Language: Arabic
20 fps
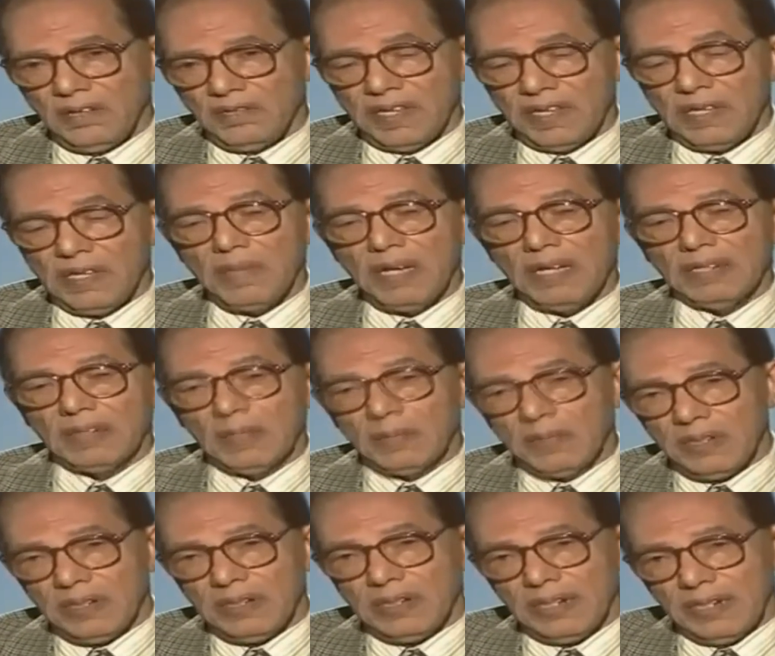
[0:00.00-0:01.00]
فيبقى
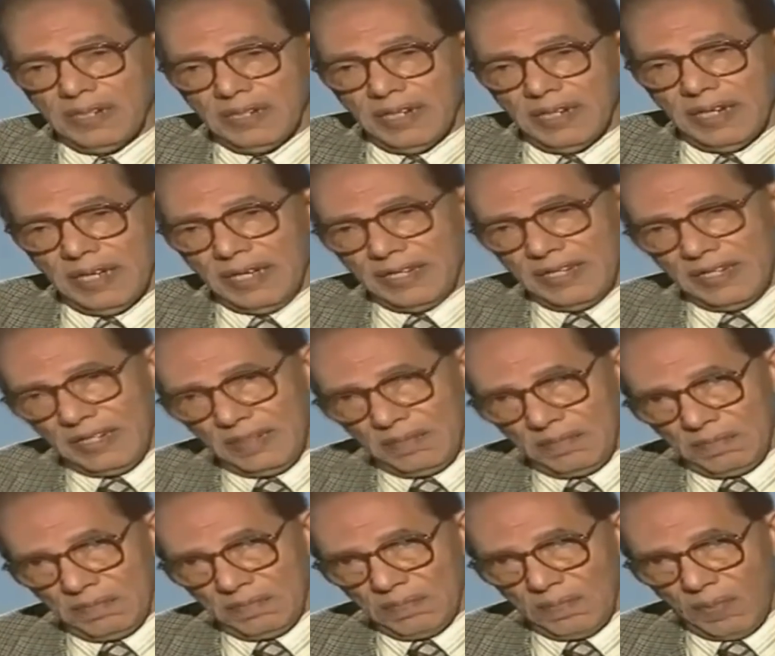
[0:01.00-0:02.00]
طبيعي ان
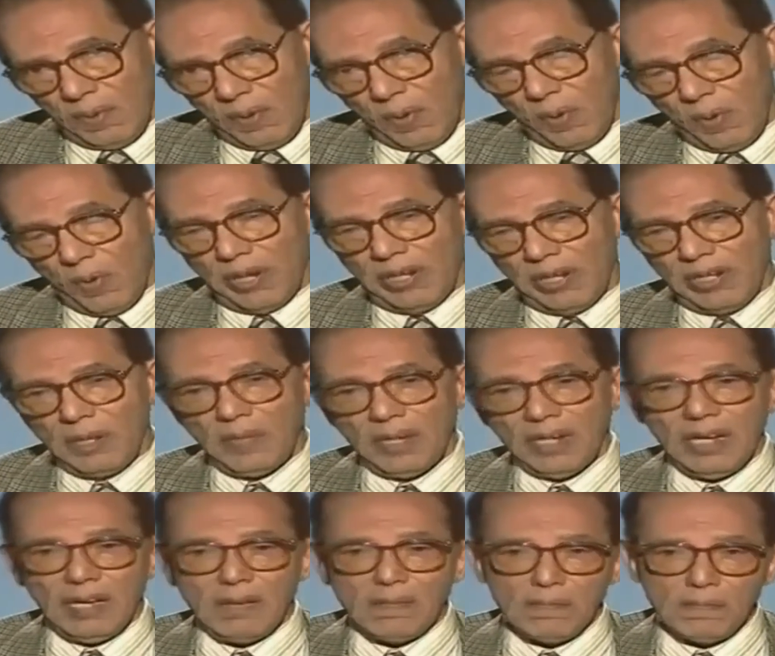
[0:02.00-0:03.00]
القديم هو اللي
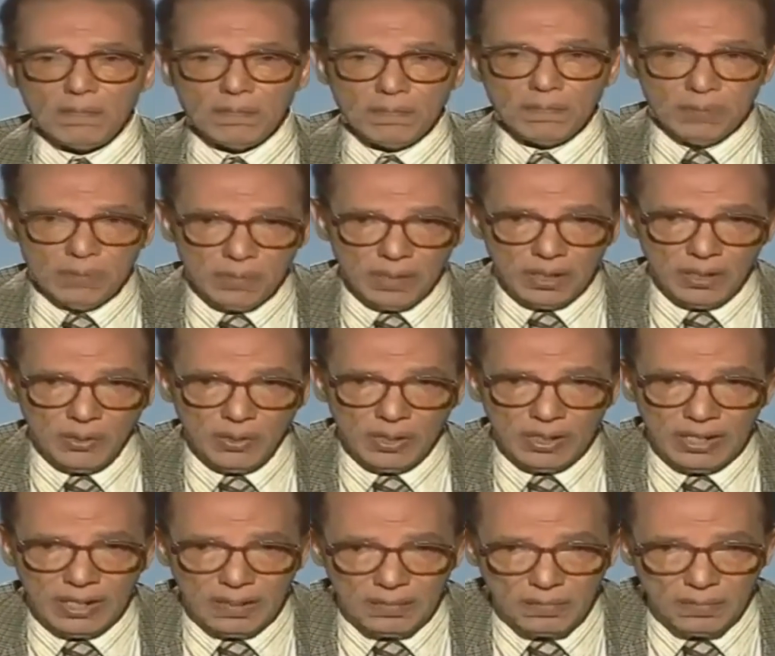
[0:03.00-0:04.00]
يبقى الاب يبقى
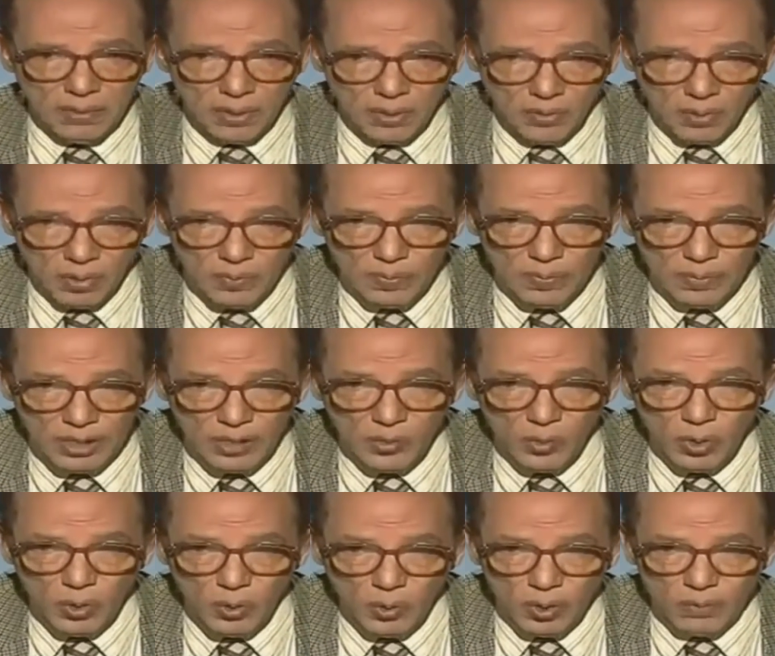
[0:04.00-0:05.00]
اللغه الاب
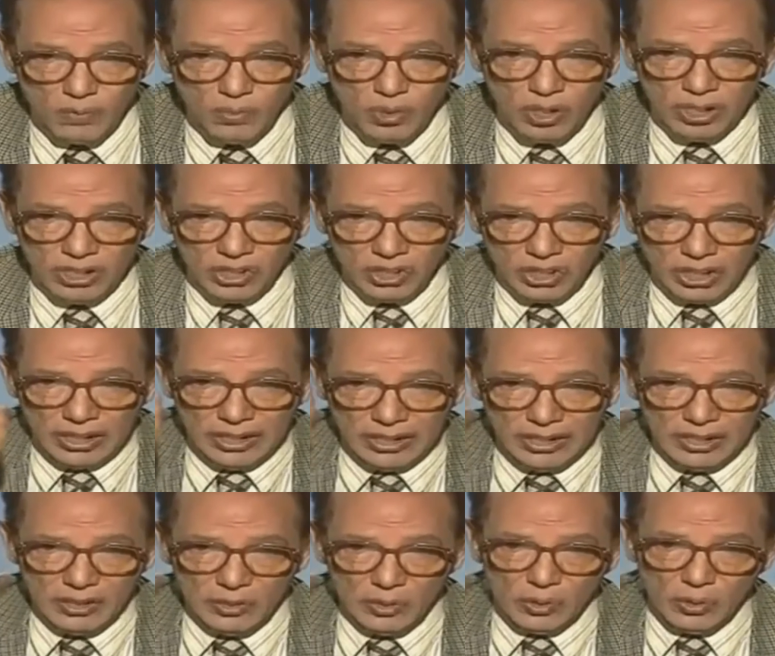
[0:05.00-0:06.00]
هو هو المرشح
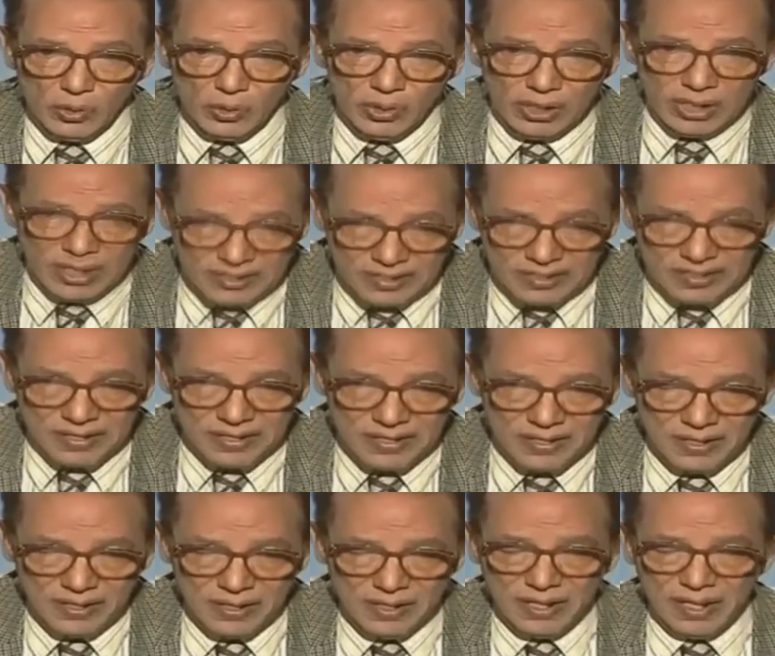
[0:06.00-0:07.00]
لانه يكون الاصل
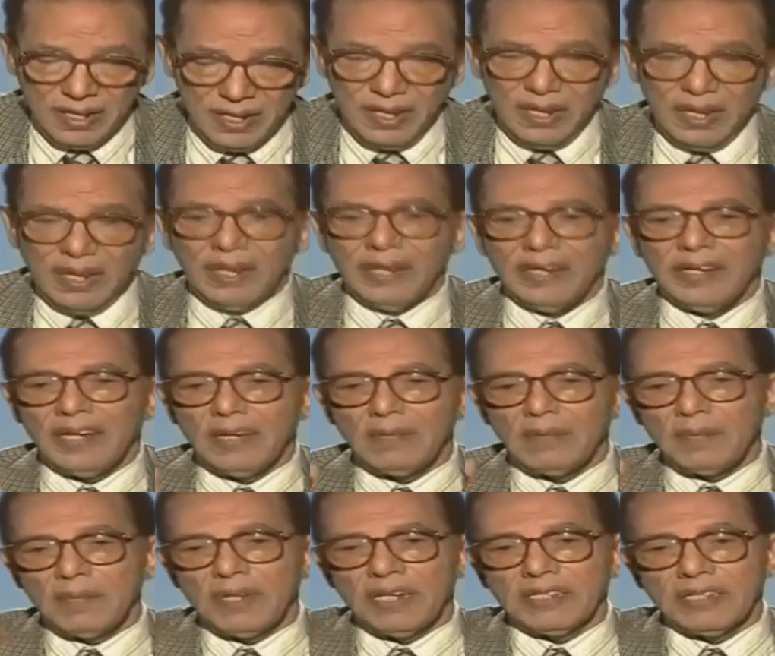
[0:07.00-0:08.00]

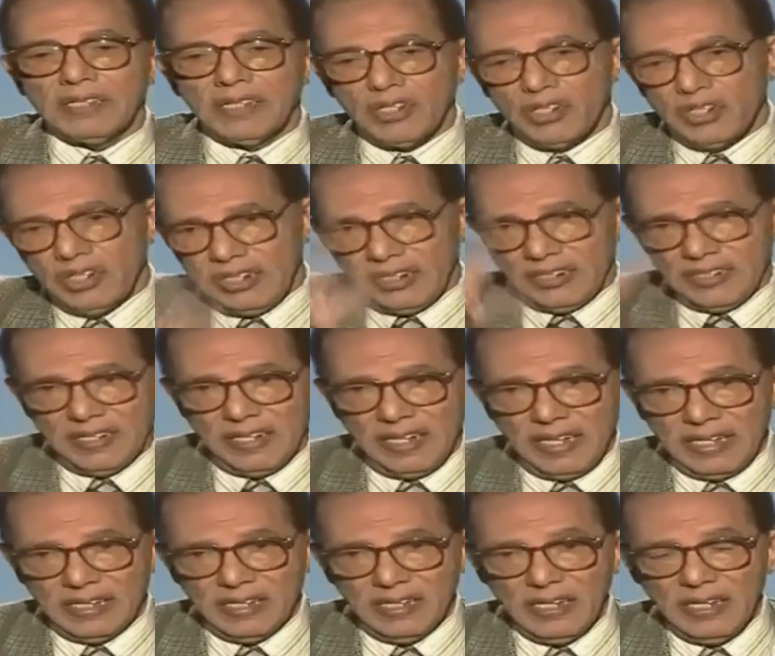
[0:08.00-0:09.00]
انما ما نقدرش نعكس
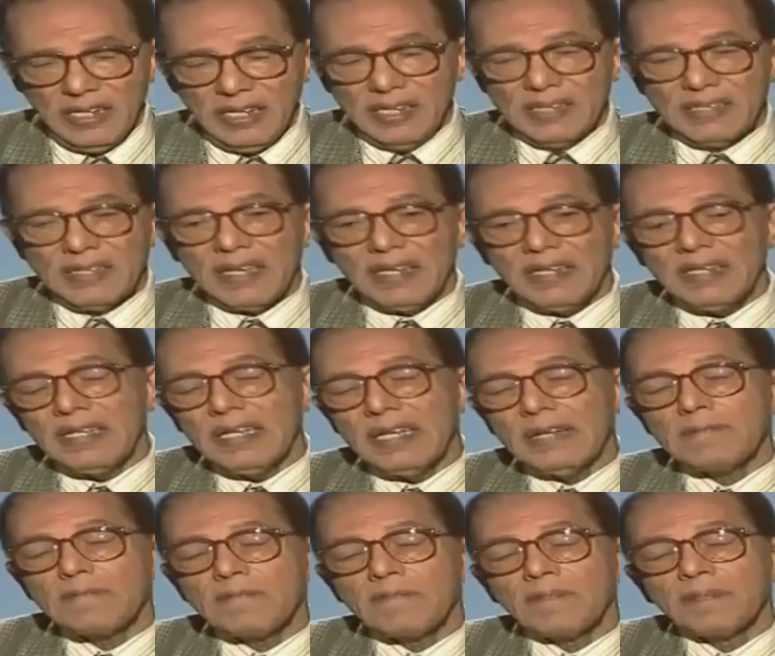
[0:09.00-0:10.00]
الايه
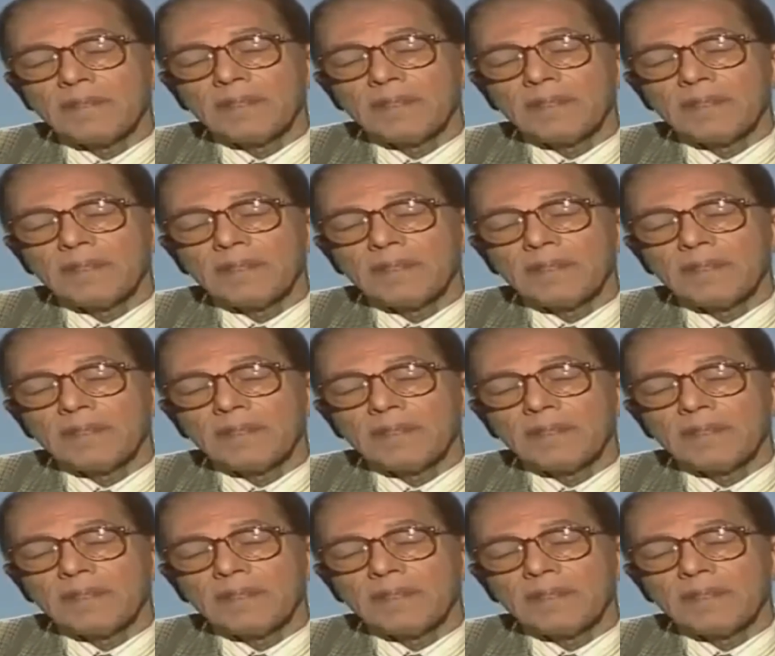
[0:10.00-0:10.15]
ثانيا